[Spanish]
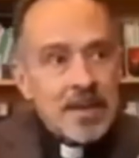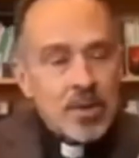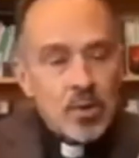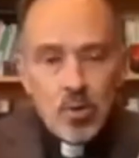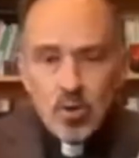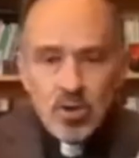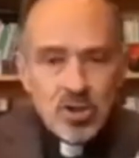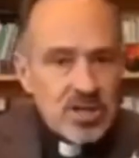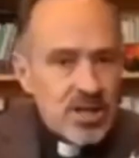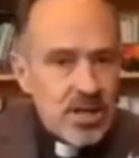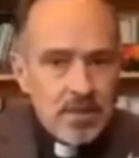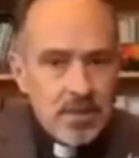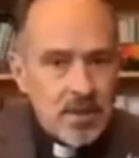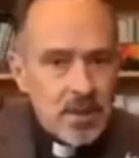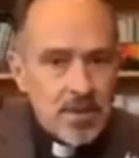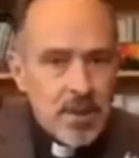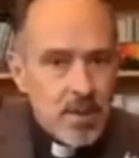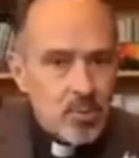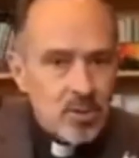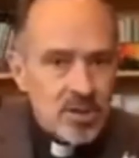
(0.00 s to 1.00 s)
no
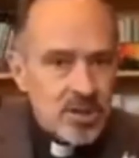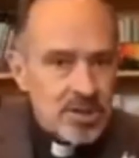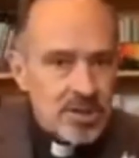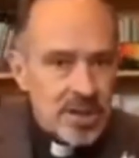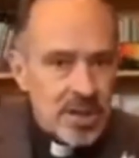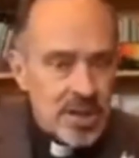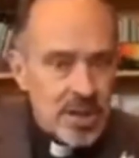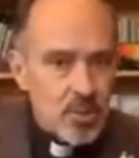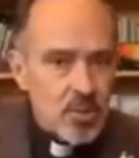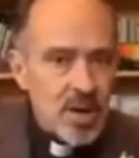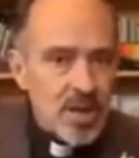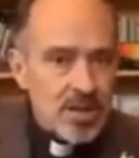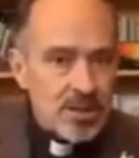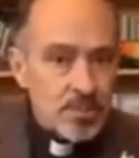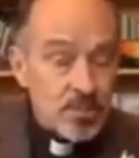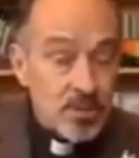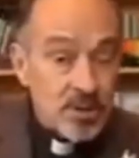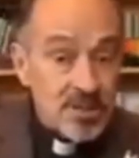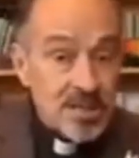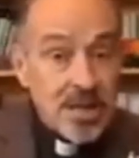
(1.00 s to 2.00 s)
siempre vamos a tener una
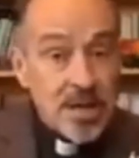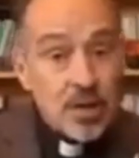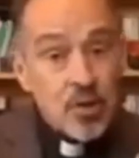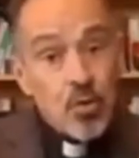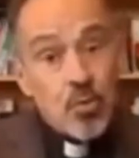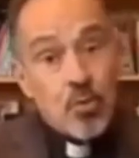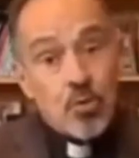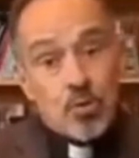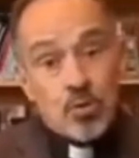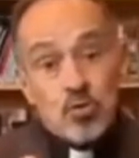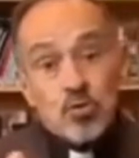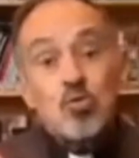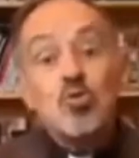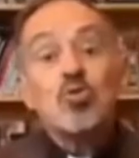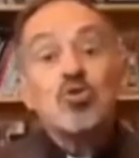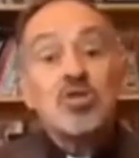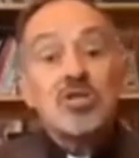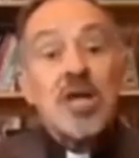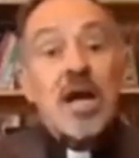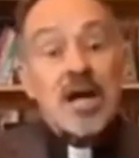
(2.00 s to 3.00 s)
respuesta como nos
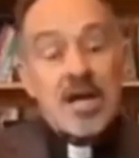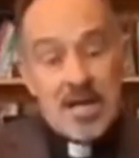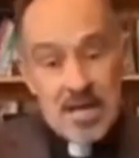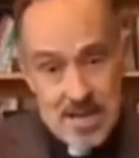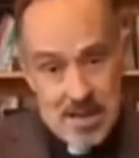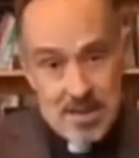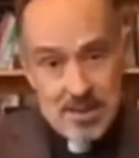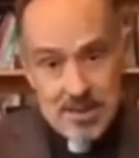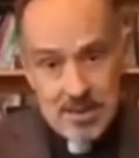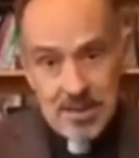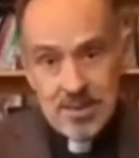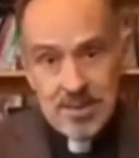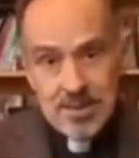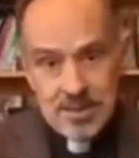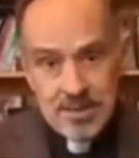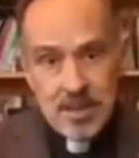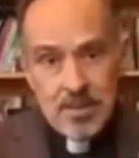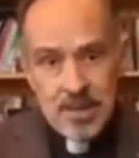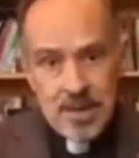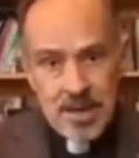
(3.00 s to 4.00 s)
gustaría
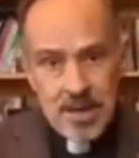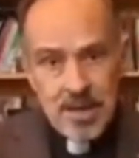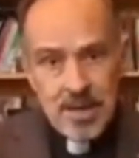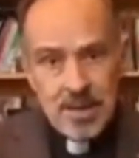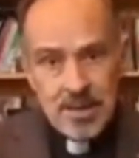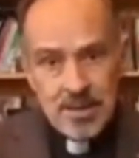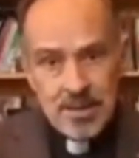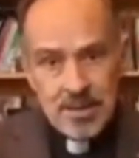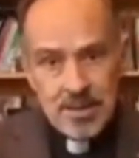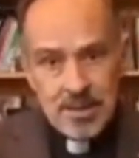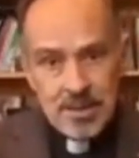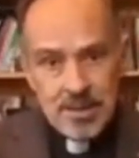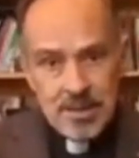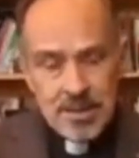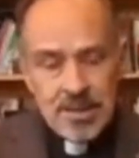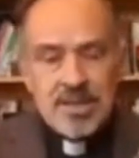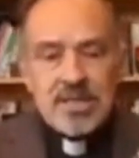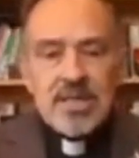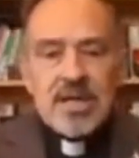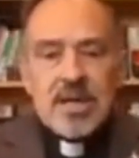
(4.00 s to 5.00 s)
saberla.
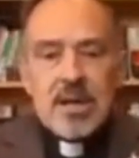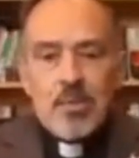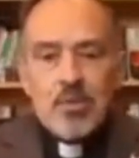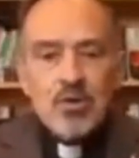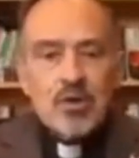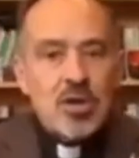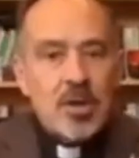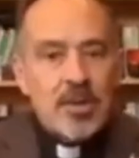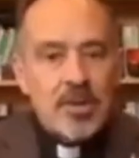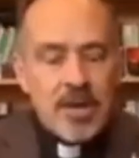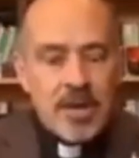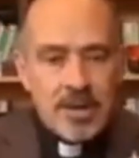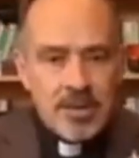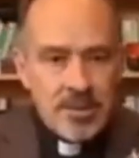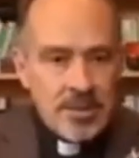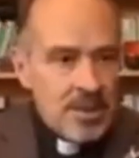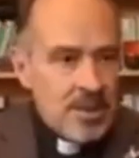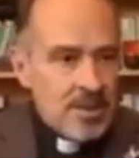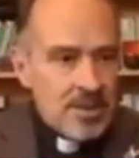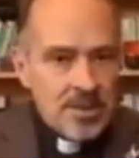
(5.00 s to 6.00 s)
Quisiéramos
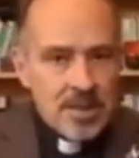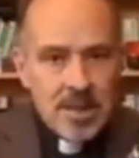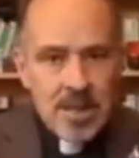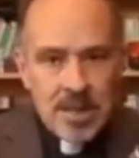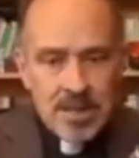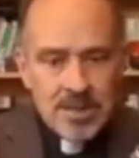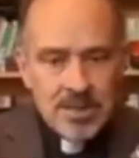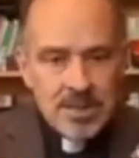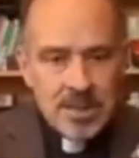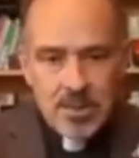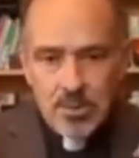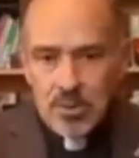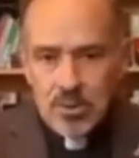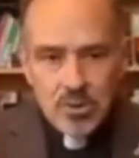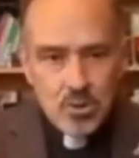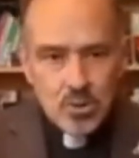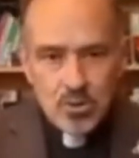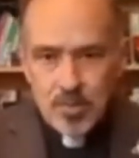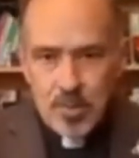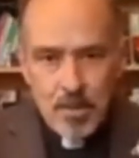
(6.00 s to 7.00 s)
saber de si
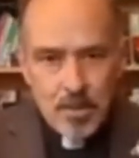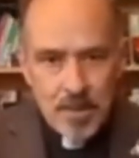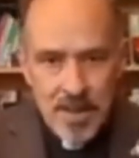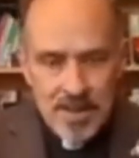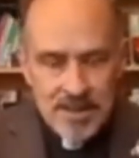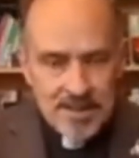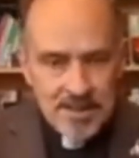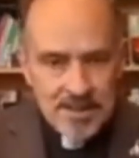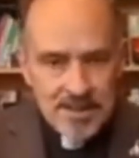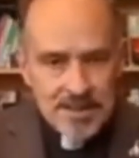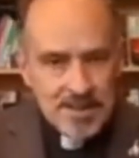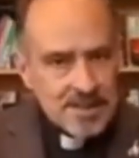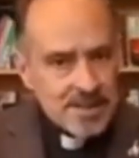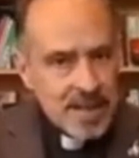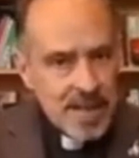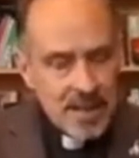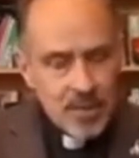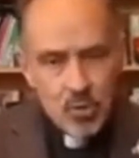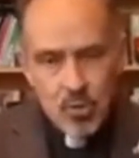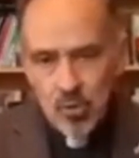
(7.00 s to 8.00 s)
nuestros papás
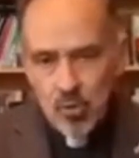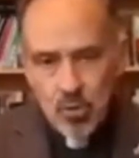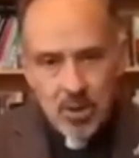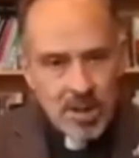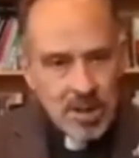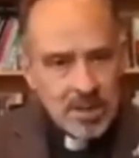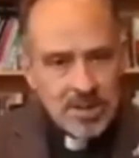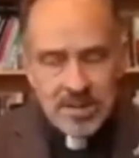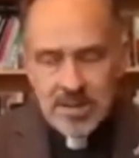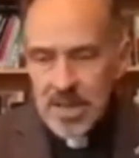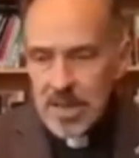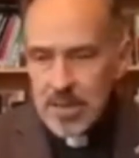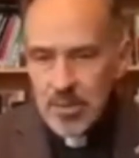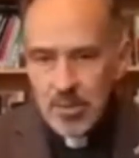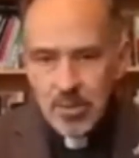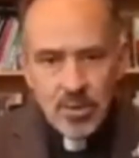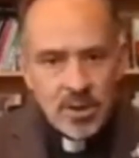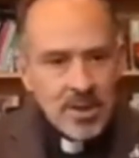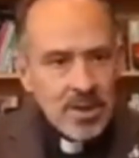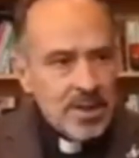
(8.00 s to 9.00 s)
están o no en el
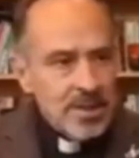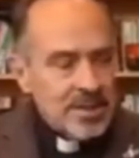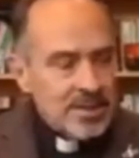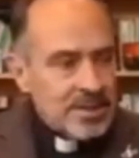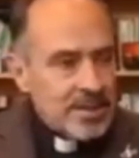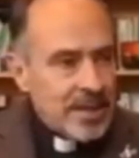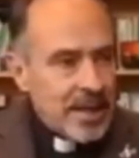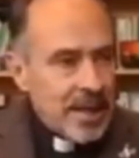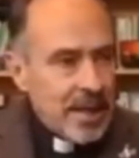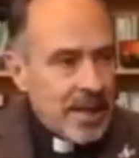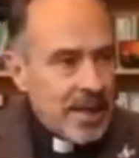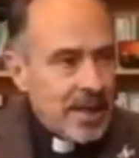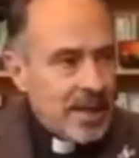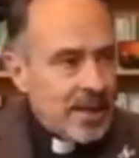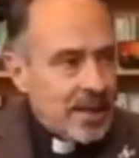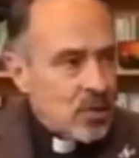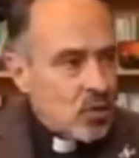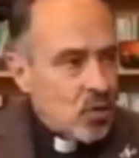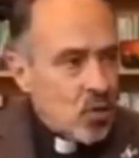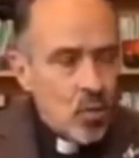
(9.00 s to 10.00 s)
cielo,
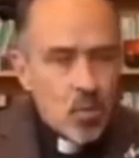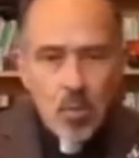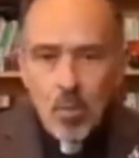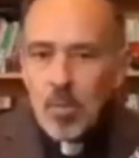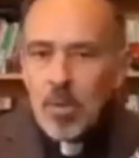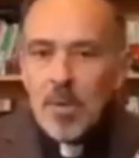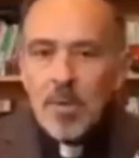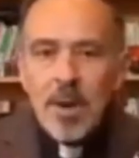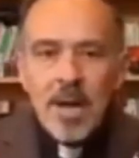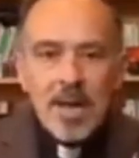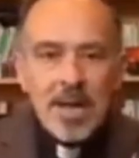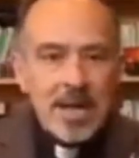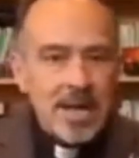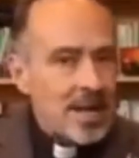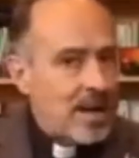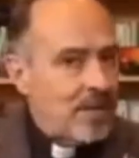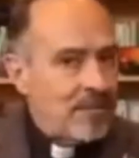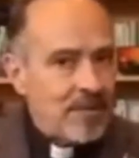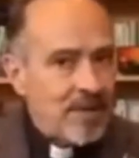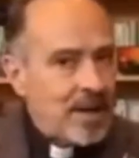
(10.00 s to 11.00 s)
de cómo me va a ir
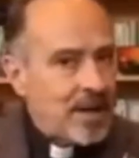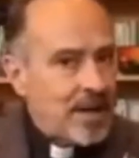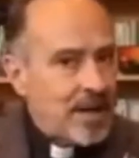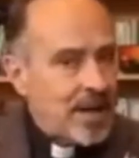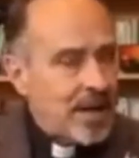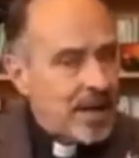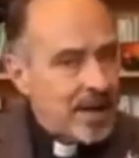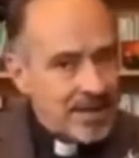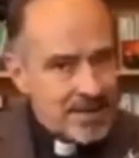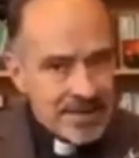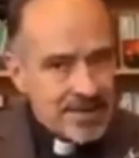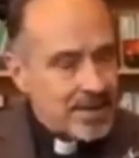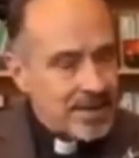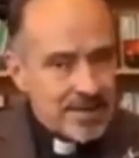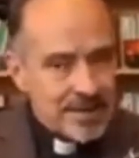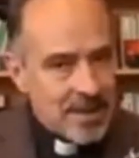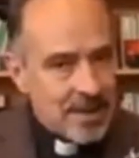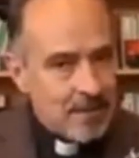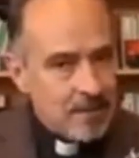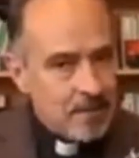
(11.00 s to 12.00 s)
en la feria,
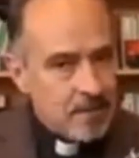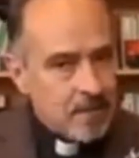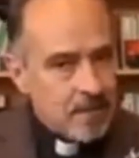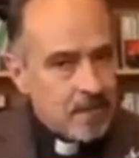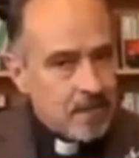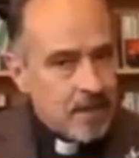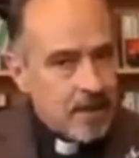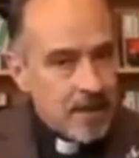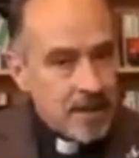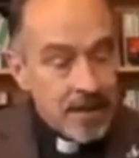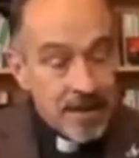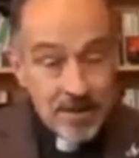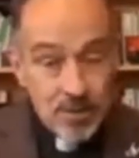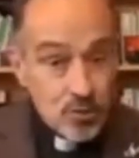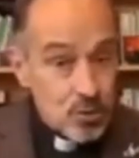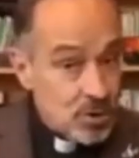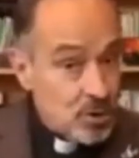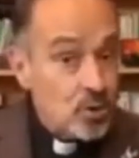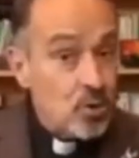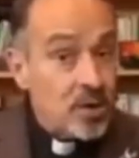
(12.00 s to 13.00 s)
etc. Y
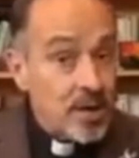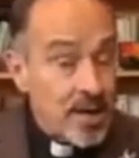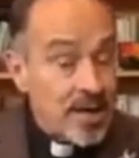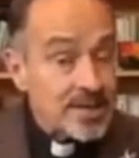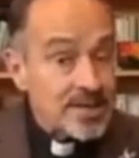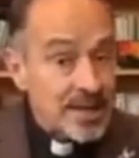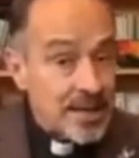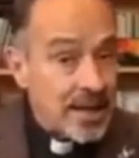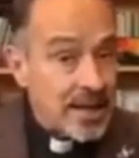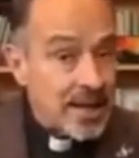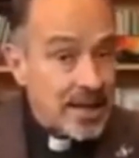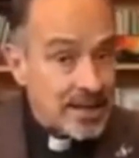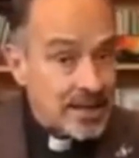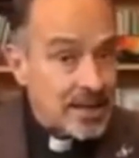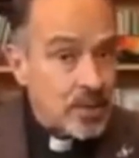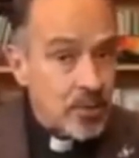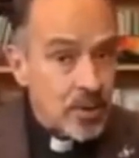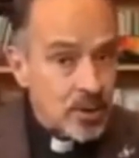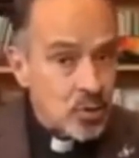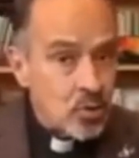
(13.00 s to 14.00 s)
eso es lo que hace la
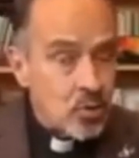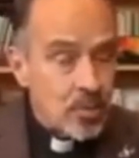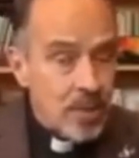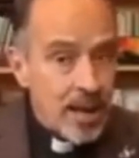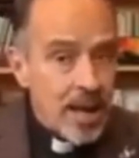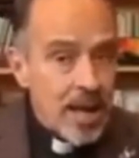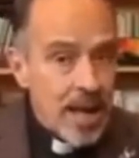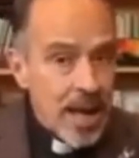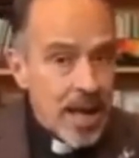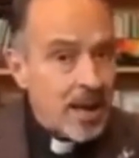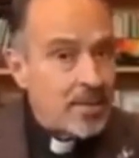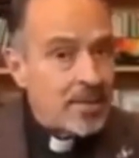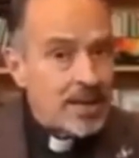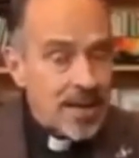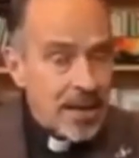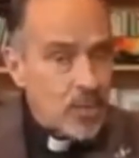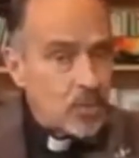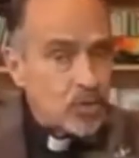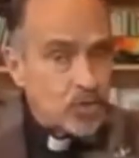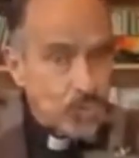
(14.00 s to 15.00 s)
gente cuando va a
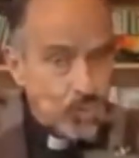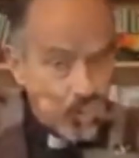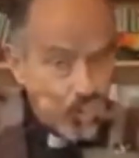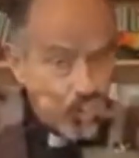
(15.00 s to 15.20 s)
ver a los